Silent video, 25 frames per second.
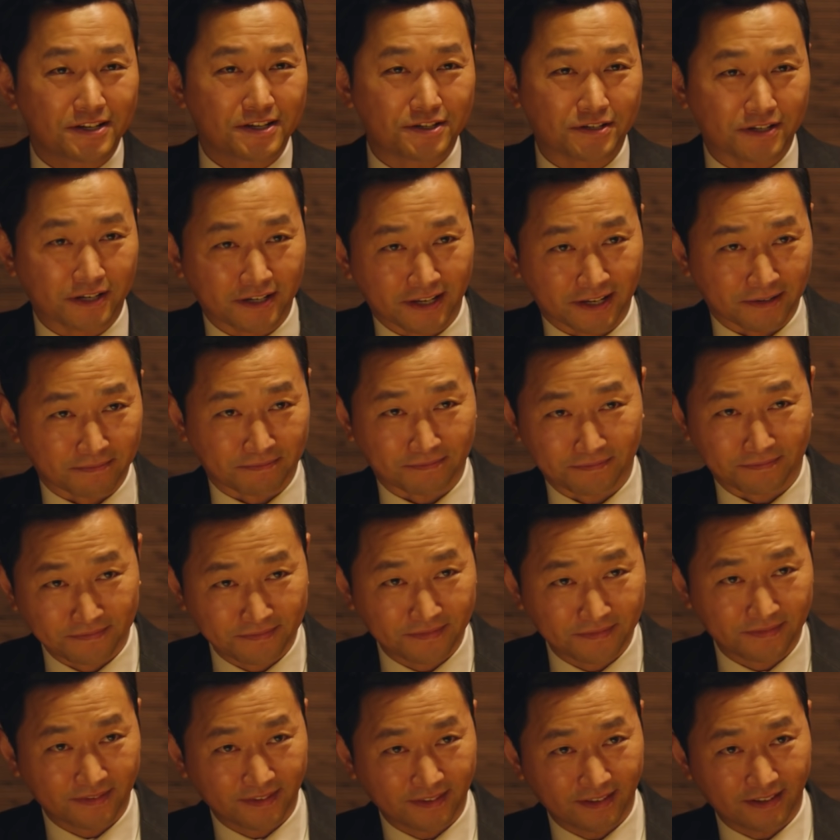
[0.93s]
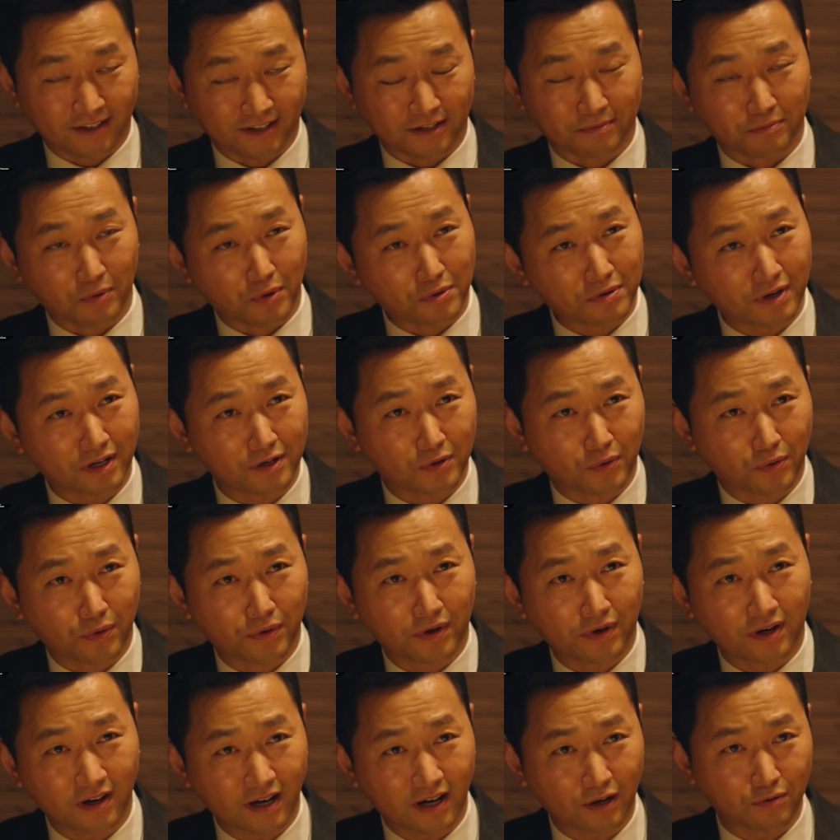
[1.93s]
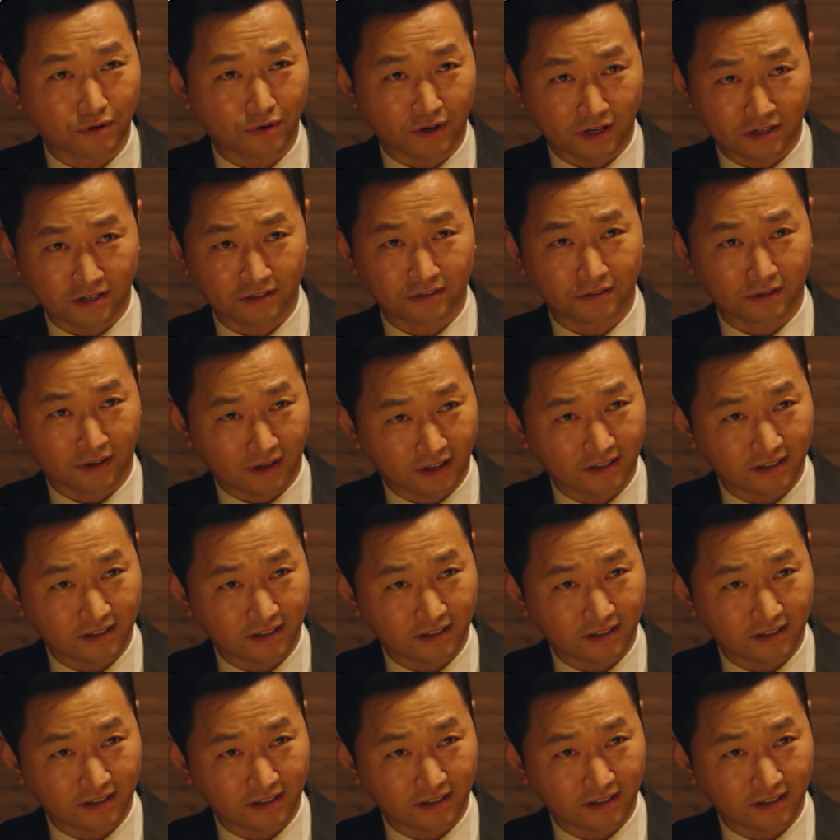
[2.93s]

지자님, 그건 뭔가를 오해하고 계시는 것